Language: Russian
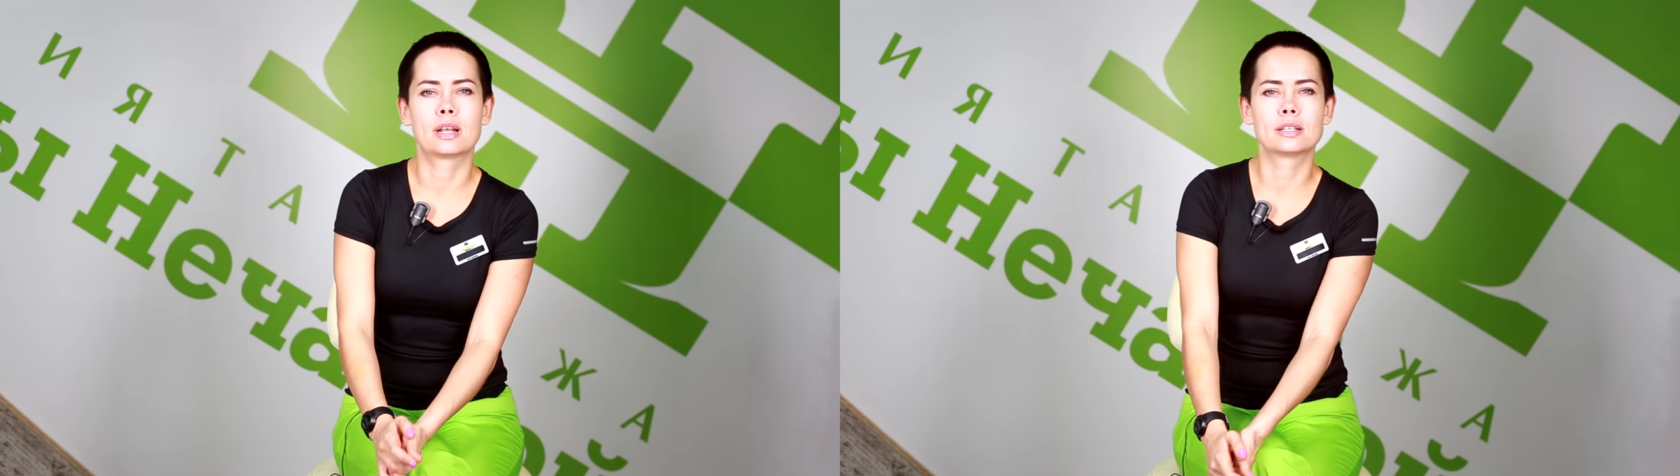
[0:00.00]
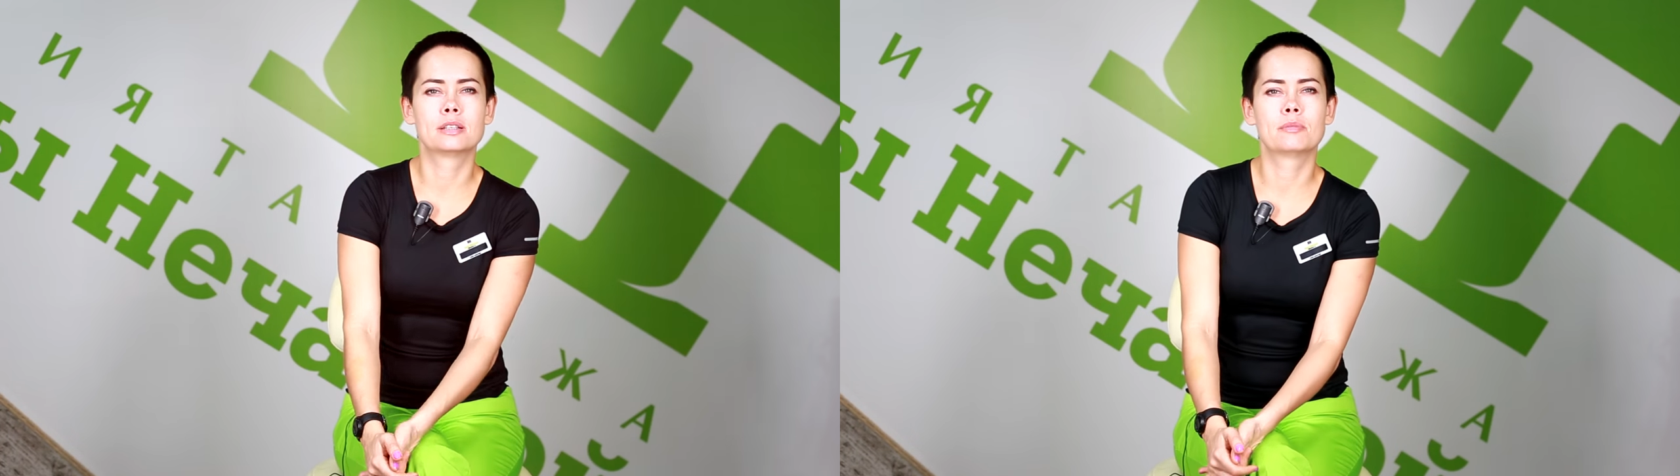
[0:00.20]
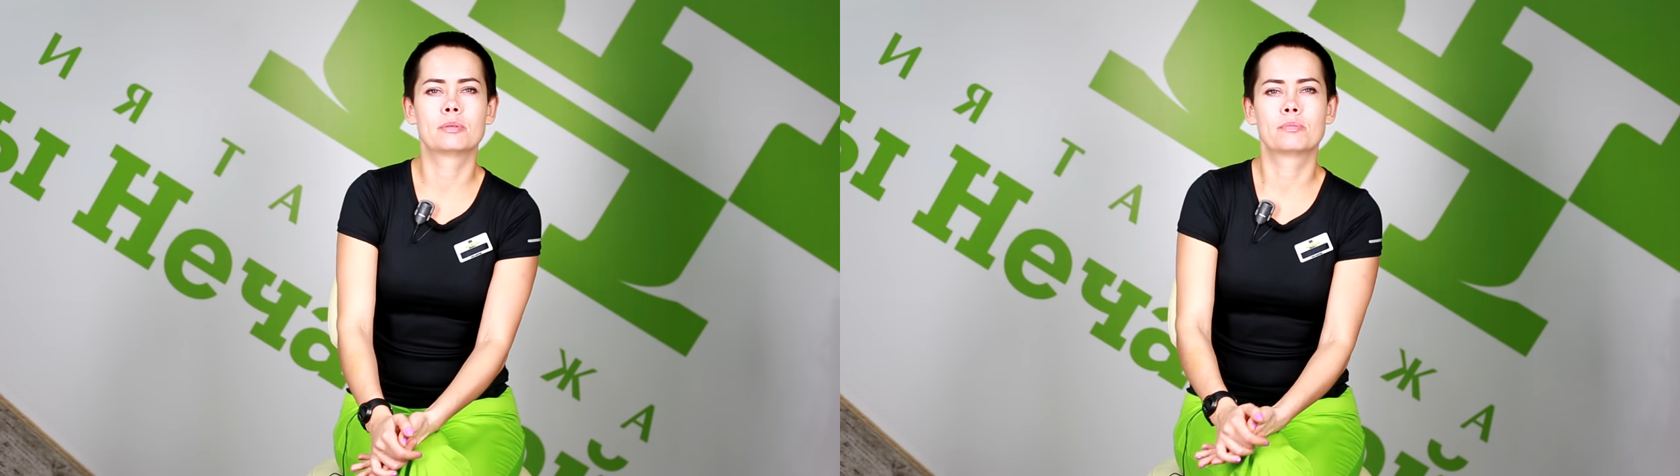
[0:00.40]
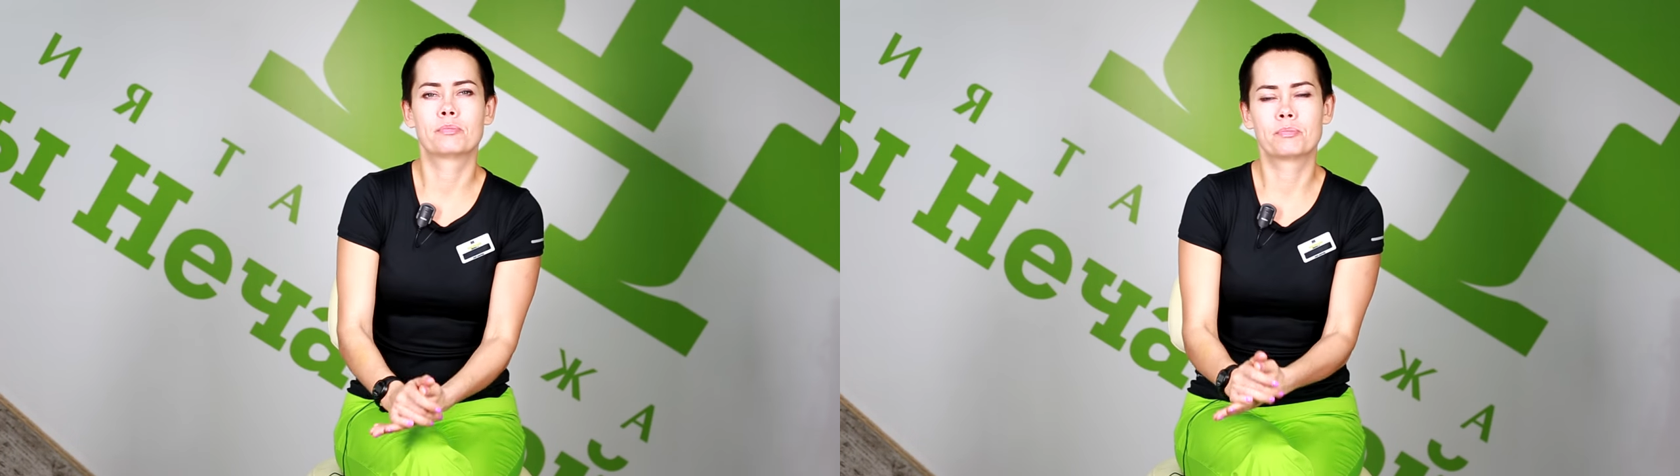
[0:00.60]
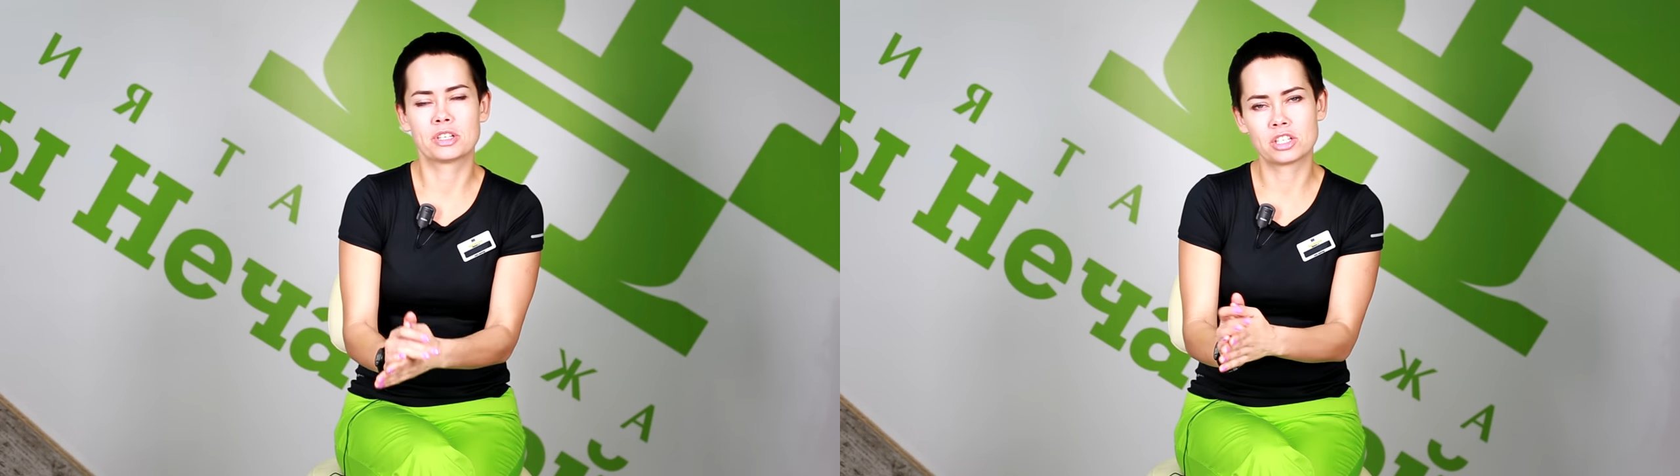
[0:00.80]
разными
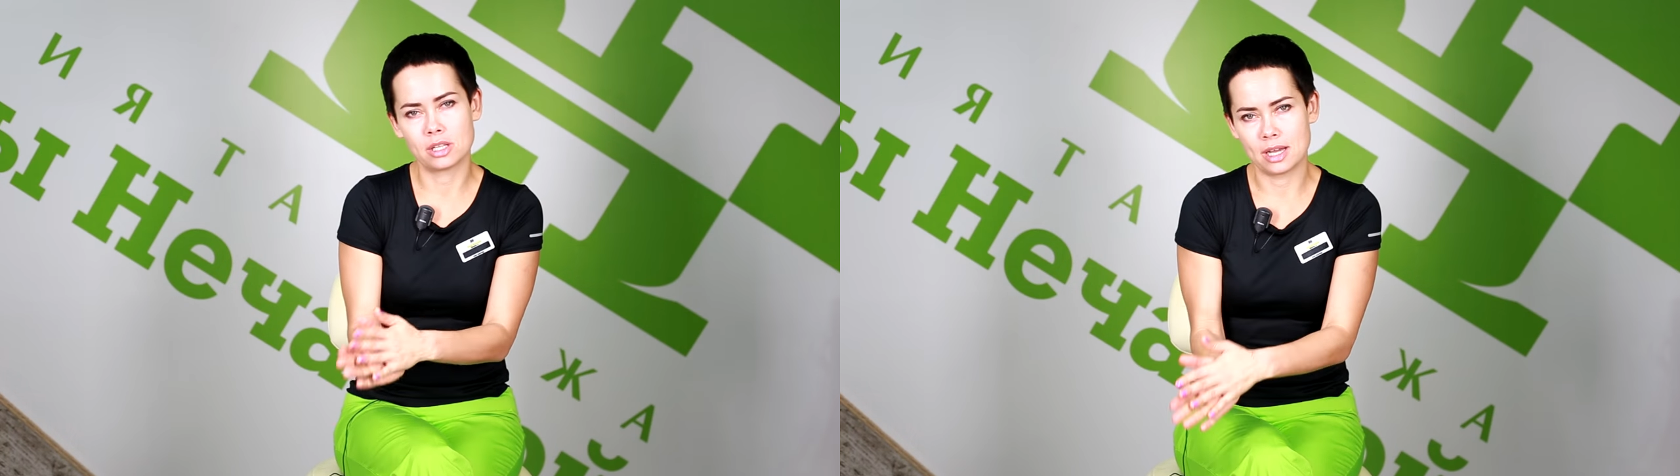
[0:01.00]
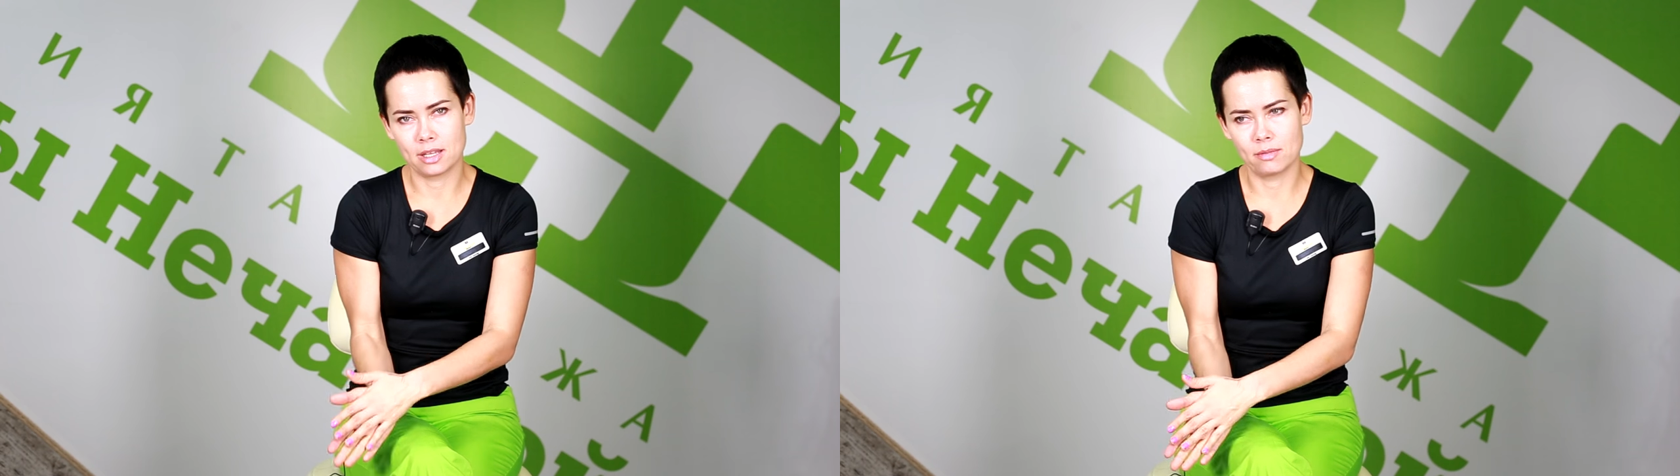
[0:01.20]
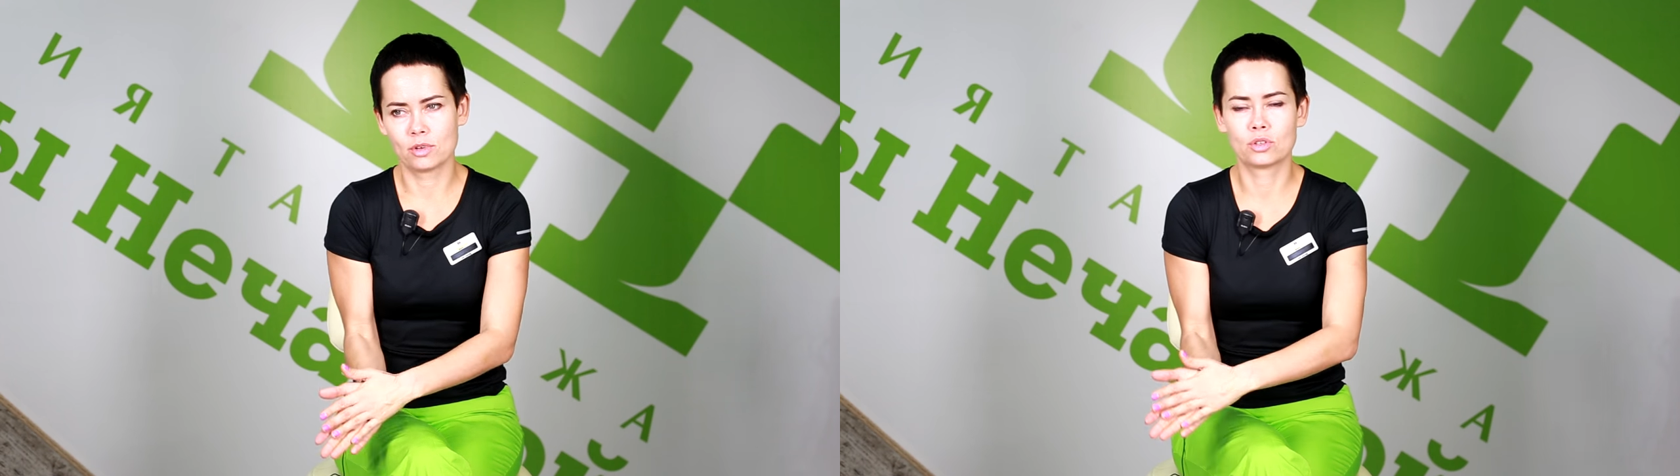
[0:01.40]
пожеланиями.